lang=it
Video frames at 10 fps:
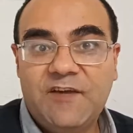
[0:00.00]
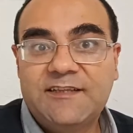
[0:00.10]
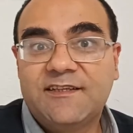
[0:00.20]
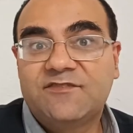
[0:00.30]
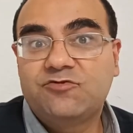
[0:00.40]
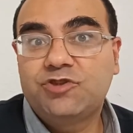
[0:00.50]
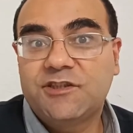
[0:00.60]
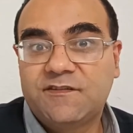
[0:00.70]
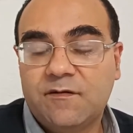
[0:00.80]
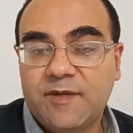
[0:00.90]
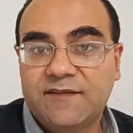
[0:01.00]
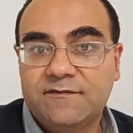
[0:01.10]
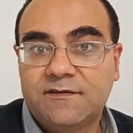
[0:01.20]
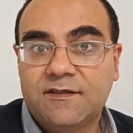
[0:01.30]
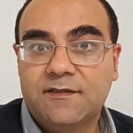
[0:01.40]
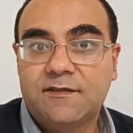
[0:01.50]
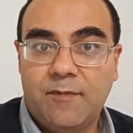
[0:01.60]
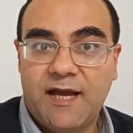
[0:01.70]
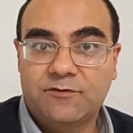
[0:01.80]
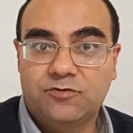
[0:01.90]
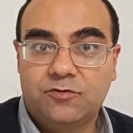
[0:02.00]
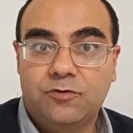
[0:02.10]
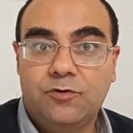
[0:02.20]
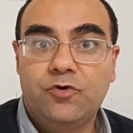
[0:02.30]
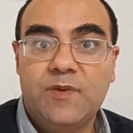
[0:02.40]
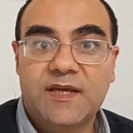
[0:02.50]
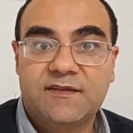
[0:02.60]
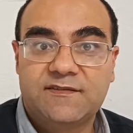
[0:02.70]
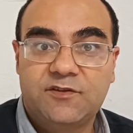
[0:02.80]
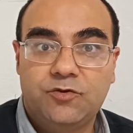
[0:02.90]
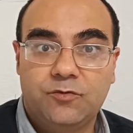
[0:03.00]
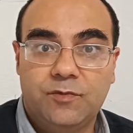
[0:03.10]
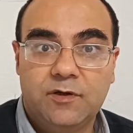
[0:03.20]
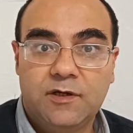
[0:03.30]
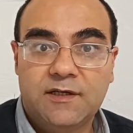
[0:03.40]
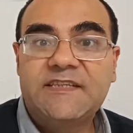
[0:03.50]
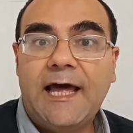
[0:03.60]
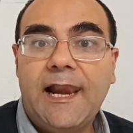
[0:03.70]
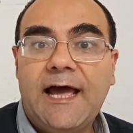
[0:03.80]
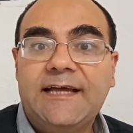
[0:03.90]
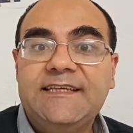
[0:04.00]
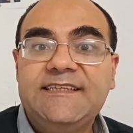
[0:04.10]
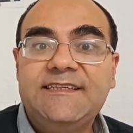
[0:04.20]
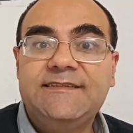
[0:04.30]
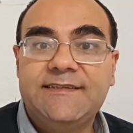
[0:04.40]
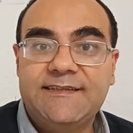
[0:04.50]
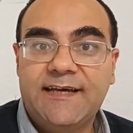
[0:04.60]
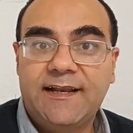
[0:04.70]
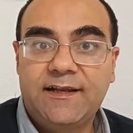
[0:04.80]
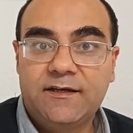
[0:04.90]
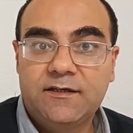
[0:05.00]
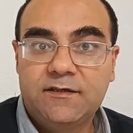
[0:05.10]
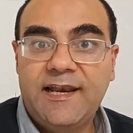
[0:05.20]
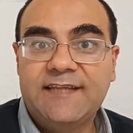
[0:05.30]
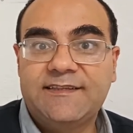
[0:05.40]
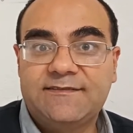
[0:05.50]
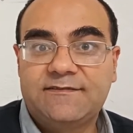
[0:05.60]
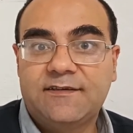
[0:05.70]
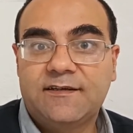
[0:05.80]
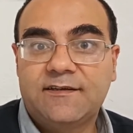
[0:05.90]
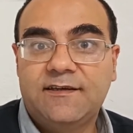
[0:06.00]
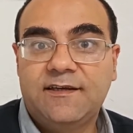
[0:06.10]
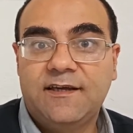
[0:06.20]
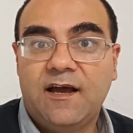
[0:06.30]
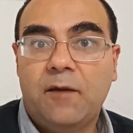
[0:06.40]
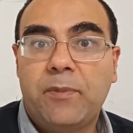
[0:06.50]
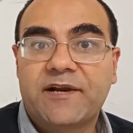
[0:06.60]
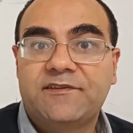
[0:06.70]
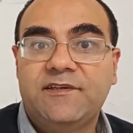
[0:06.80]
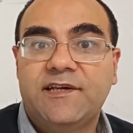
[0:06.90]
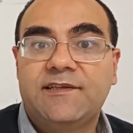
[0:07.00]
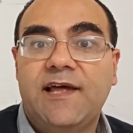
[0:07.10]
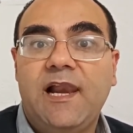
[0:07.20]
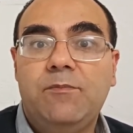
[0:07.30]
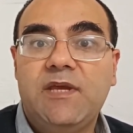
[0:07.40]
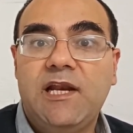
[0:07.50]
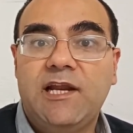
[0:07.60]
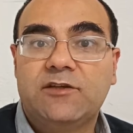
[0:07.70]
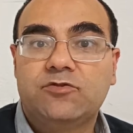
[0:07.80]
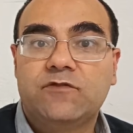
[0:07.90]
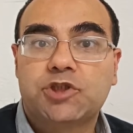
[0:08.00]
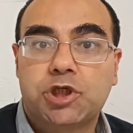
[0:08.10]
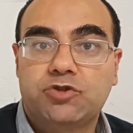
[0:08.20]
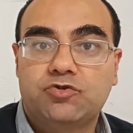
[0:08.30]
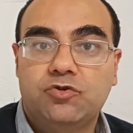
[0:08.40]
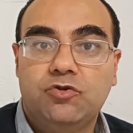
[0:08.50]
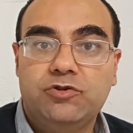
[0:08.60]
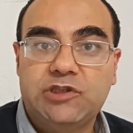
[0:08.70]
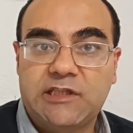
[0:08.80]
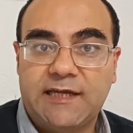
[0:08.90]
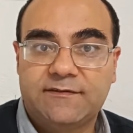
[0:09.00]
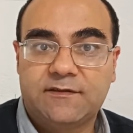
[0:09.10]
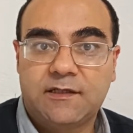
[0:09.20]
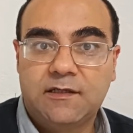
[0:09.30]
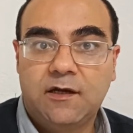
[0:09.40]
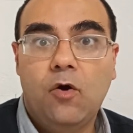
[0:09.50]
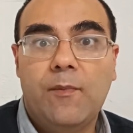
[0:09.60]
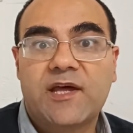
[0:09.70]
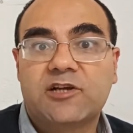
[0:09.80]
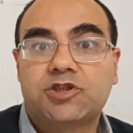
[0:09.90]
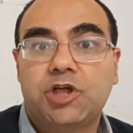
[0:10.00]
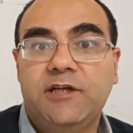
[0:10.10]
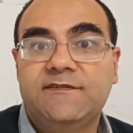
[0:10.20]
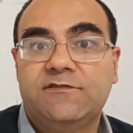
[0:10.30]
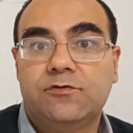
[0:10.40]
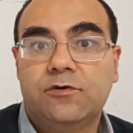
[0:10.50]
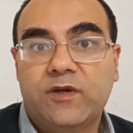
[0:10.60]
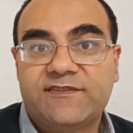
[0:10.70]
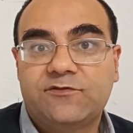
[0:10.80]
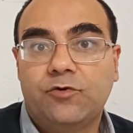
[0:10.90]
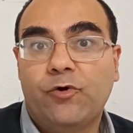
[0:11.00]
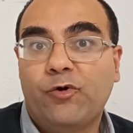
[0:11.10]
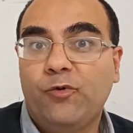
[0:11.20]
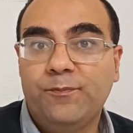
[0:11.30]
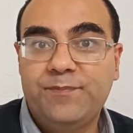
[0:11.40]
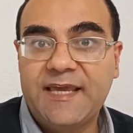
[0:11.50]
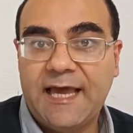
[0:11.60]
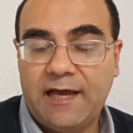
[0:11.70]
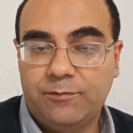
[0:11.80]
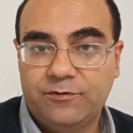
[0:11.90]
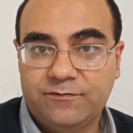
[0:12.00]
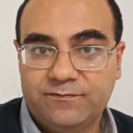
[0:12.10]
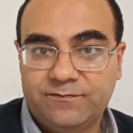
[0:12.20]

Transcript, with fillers: venne successivamente chiamato Rubik's Cube dalla Ideal, la ditta che a partire dal 1980 commercializzò questo rompicapo.